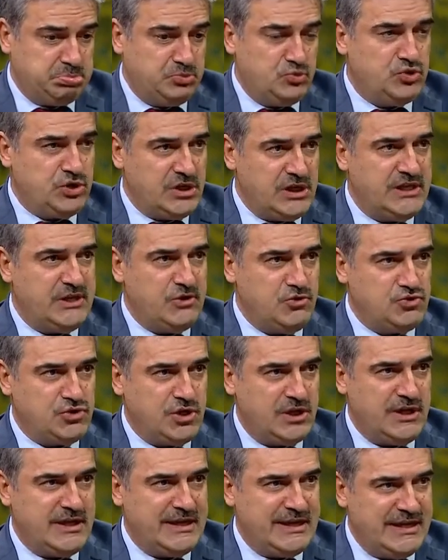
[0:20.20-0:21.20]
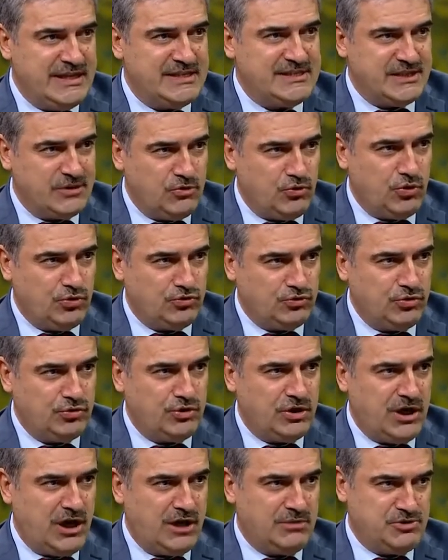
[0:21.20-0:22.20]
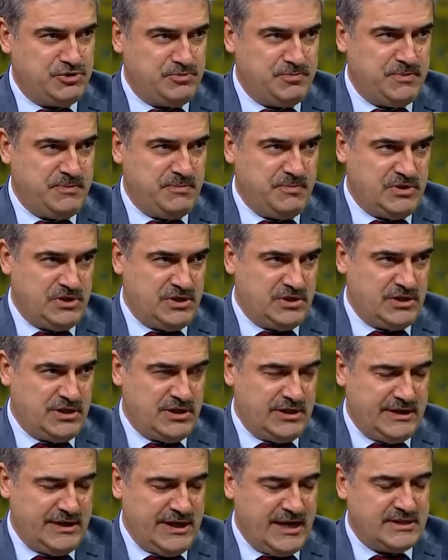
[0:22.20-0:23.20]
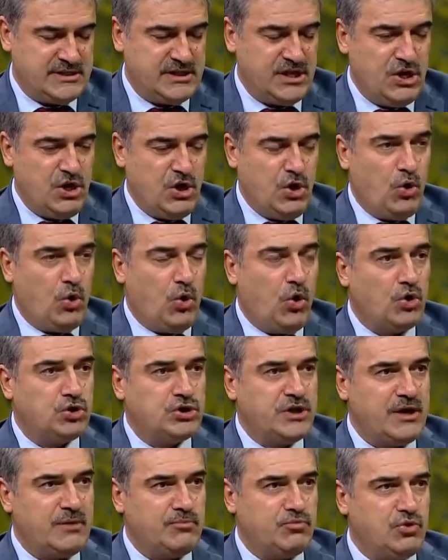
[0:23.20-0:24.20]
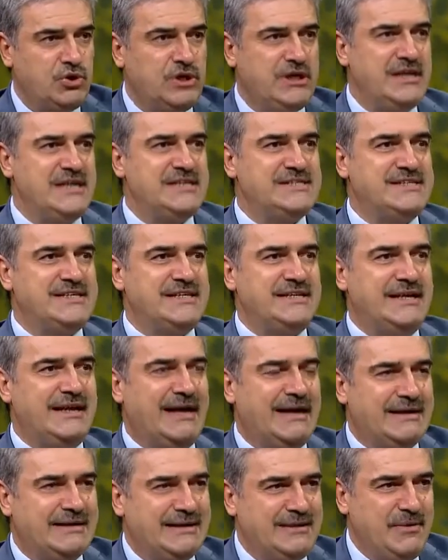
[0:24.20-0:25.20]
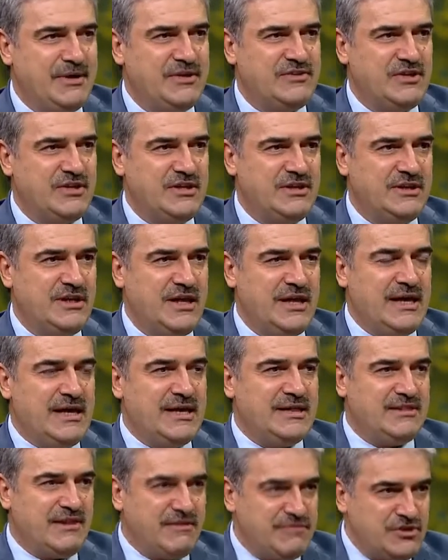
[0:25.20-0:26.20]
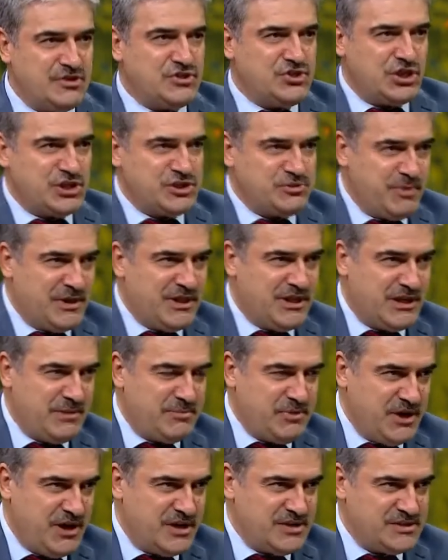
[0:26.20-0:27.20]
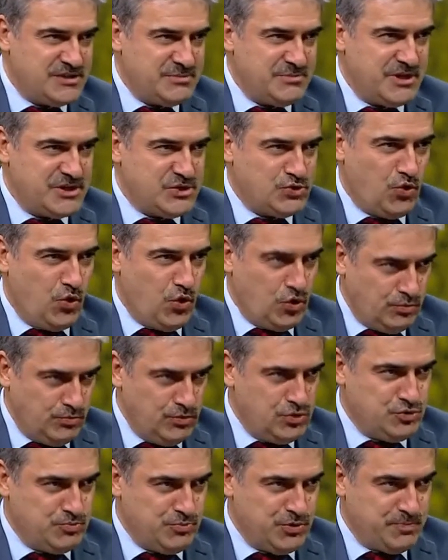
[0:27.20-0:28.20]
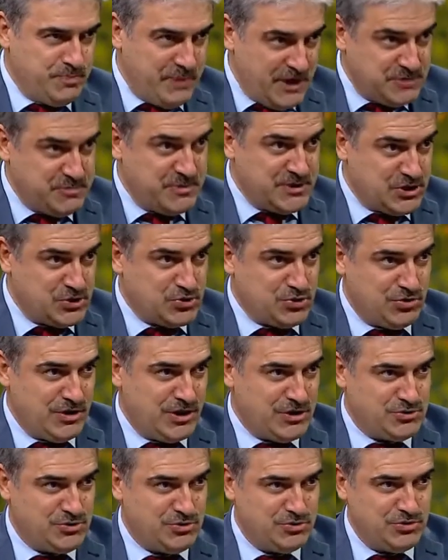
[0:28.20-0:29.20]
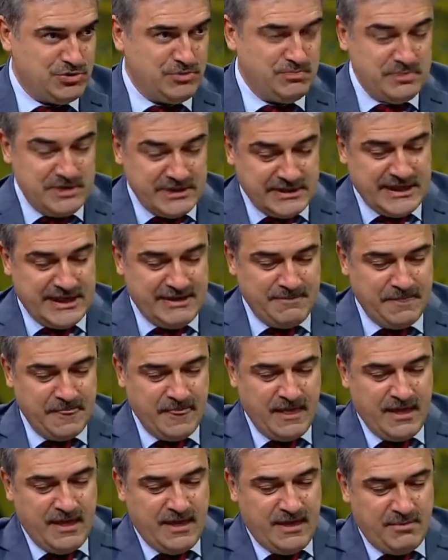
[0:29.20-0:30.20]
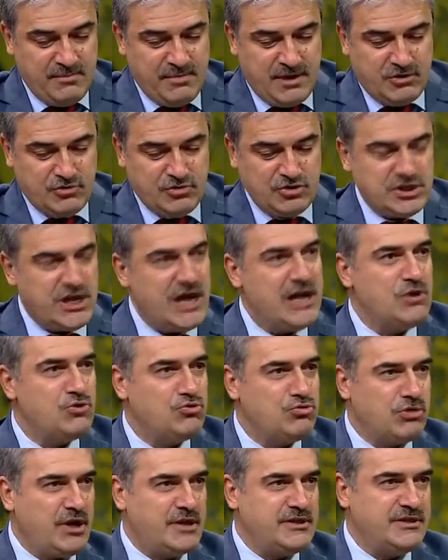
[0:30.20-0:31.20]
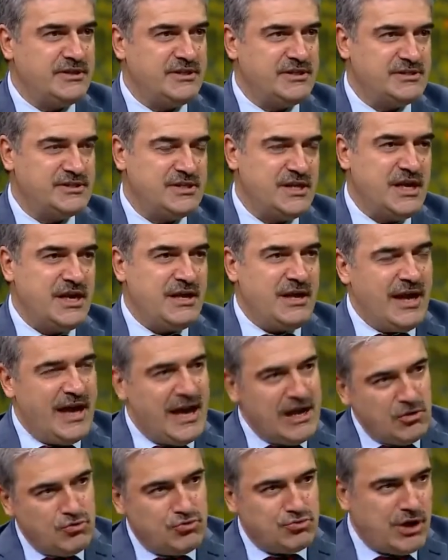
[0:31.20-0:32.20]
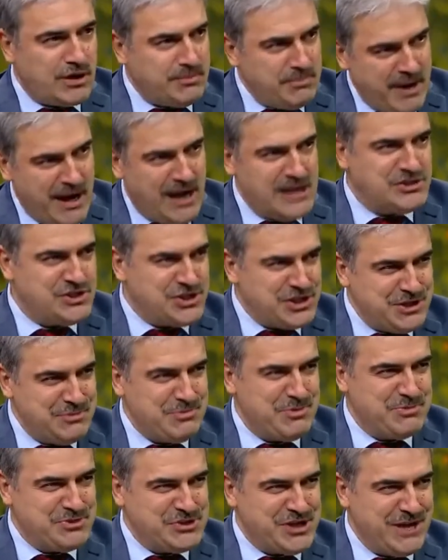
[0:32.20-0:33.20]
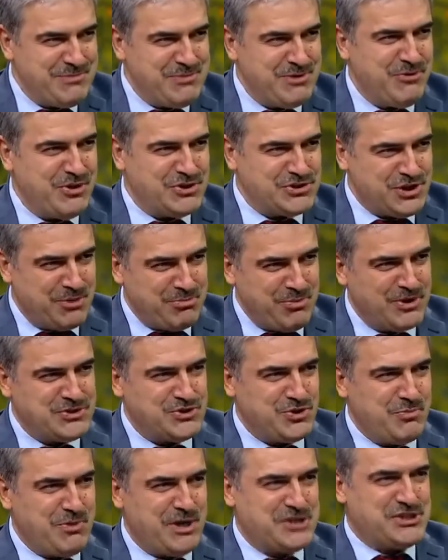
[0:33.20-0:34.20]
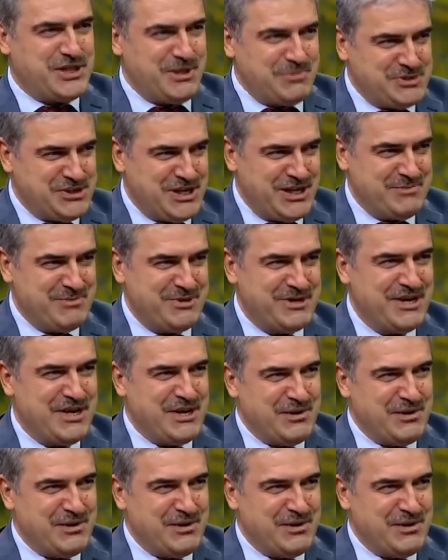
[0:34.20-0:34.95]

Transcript: 150-200 sene İngilizlerin kontrolünde kalmış bir e, yer. Orada bu İngilizlerin hakimiyetinin tefsir çalışmalarına bir yansıması olmuş mu? Peş peşe sorular soruyorum. Bir de biraz önce ehli Kur'an dediniz. Ehli Kur'an mealcilik gibi bir şey mi başka evet. başka başka bir şey mi?